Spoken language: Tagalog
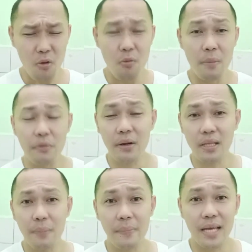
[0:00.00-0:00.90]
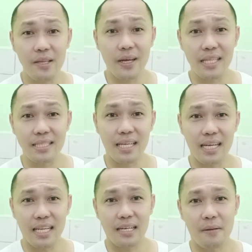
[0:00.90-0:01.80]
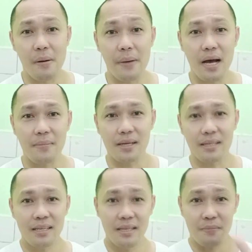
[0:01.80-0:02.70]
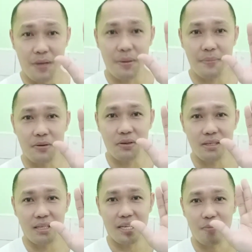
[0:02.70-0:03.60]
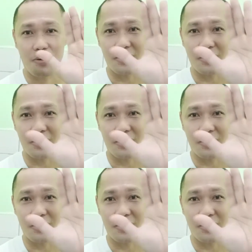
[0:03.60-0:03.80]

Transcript: huwag po na pabayaan ang ating sarili na mapahamak. Bye-bye po. Ingat po